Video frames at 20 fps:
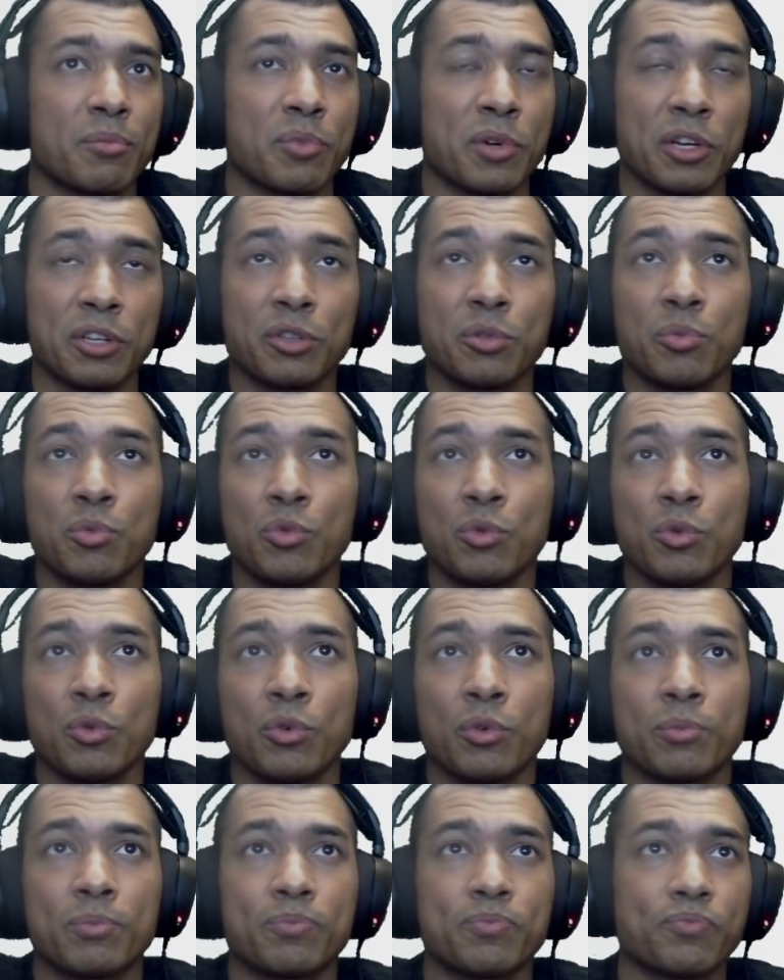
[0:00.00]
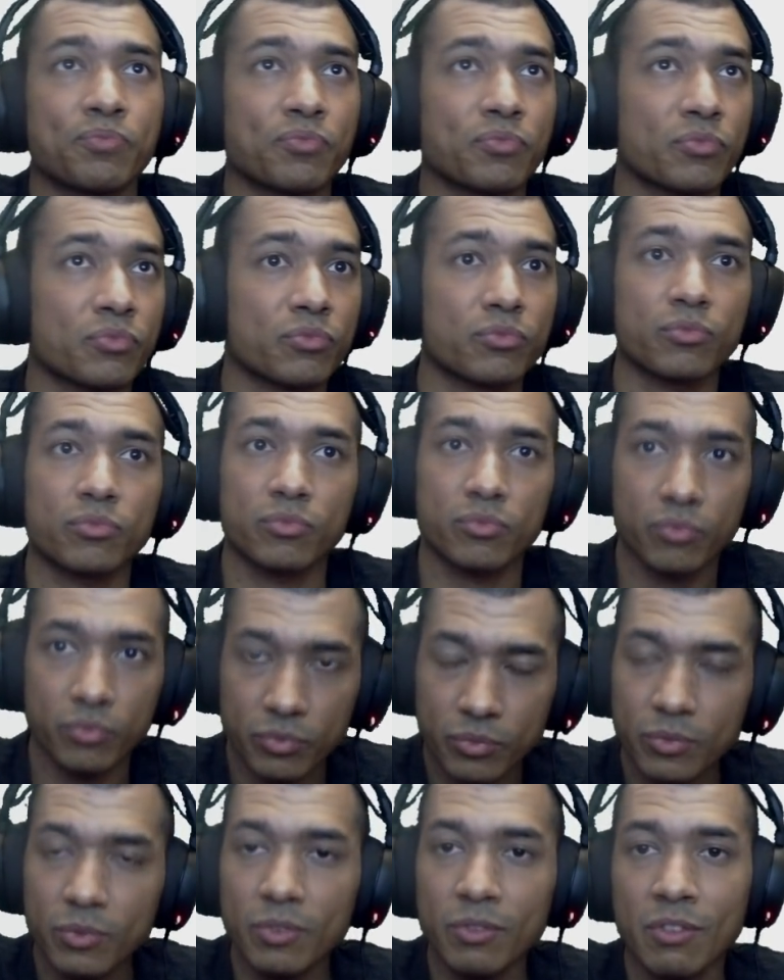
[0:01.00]
Поэтому
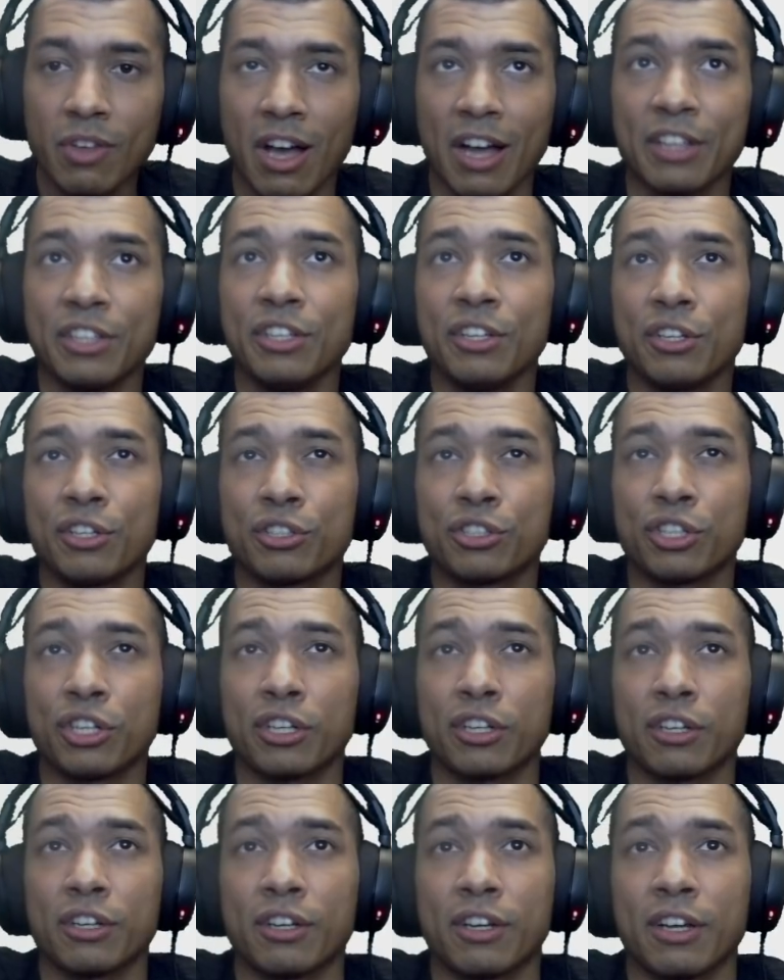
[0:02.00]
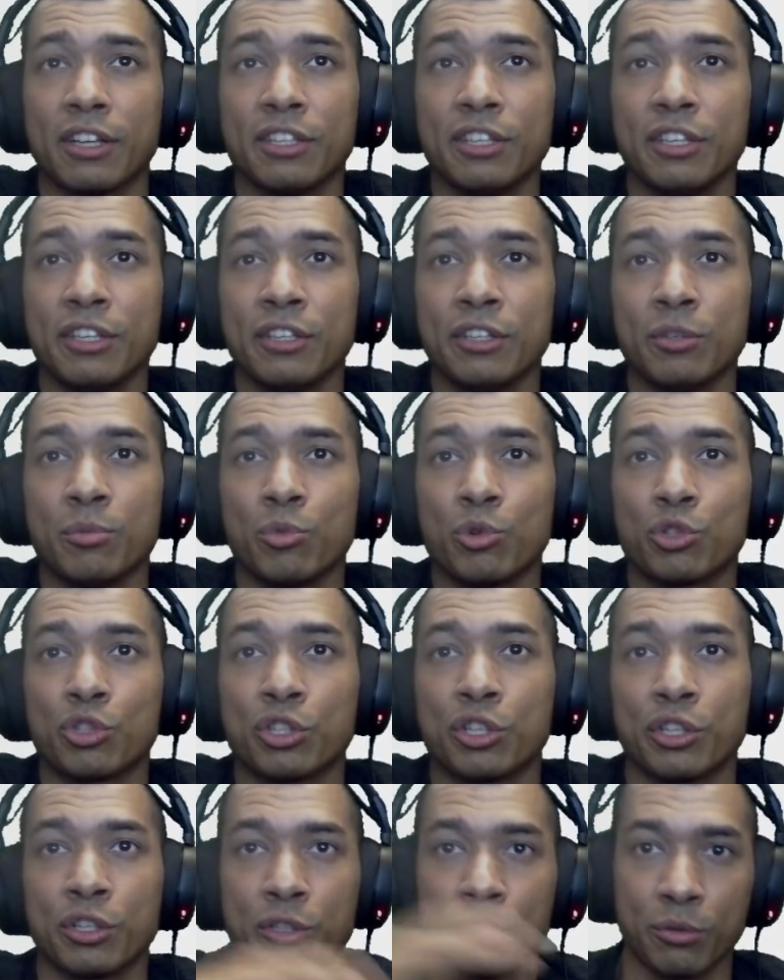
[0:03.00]
они решат, они
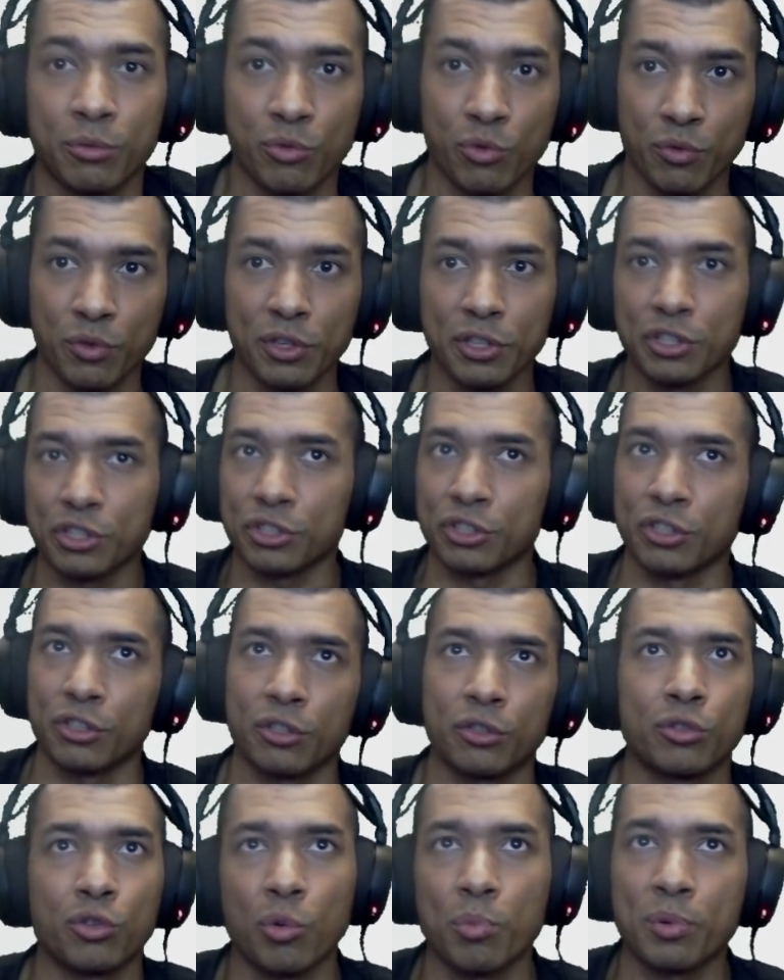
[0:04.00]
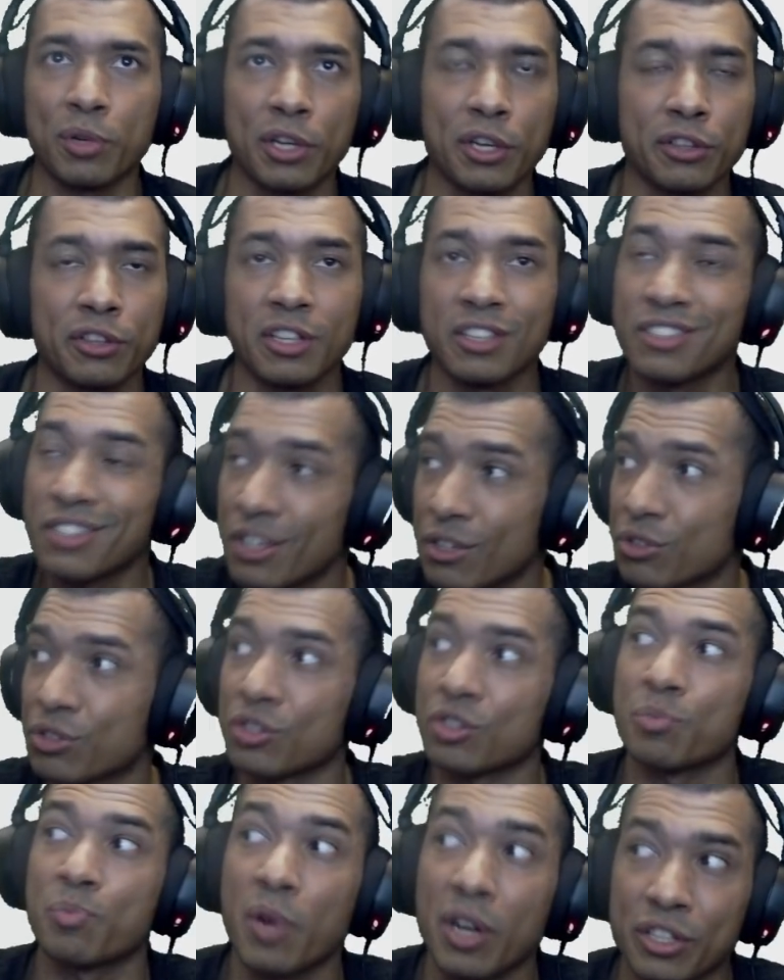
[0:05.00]
немножко увеличат этот дроп рейд,
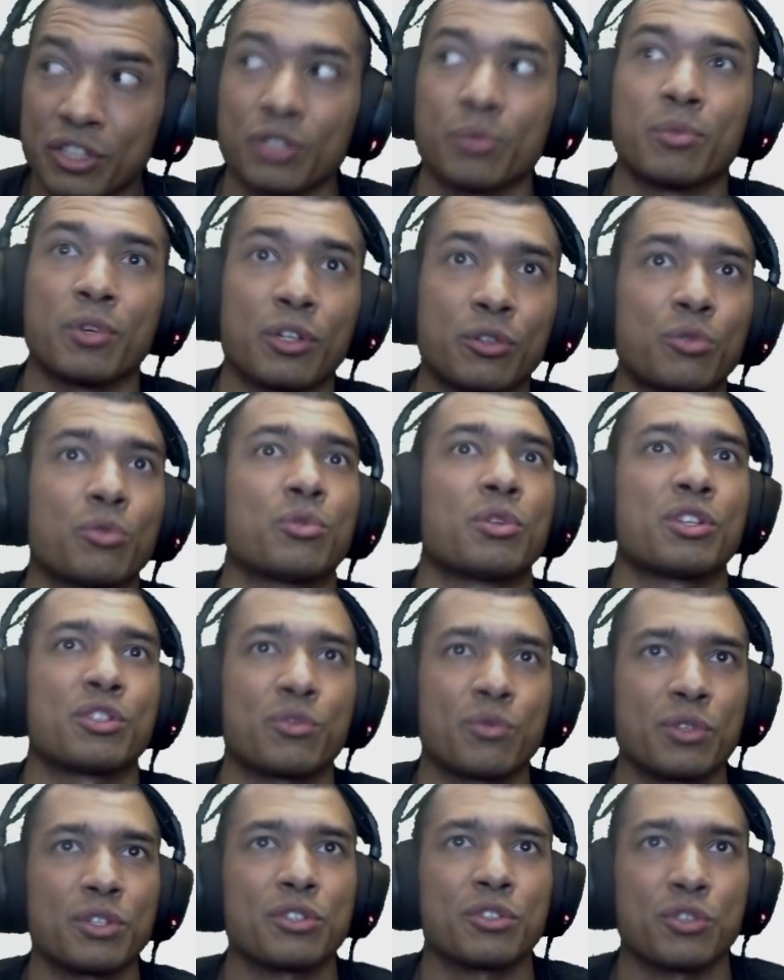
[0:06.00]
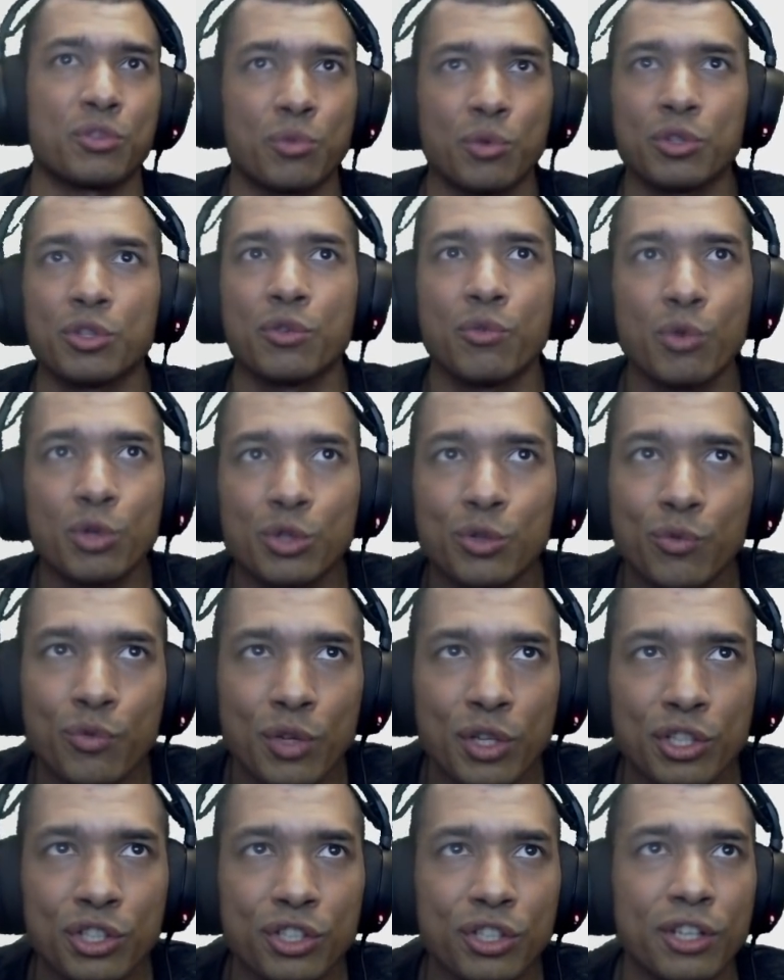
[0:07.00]
надеюсь, с патчем, который у нас выйдет сегодня в 8
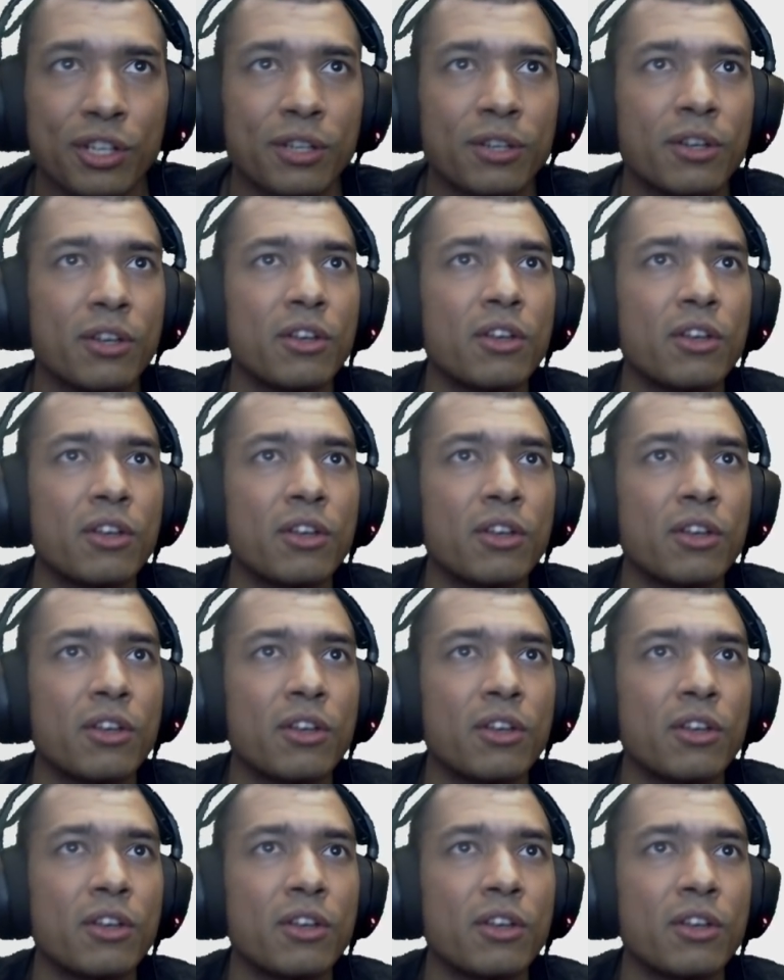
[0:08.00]
вечера.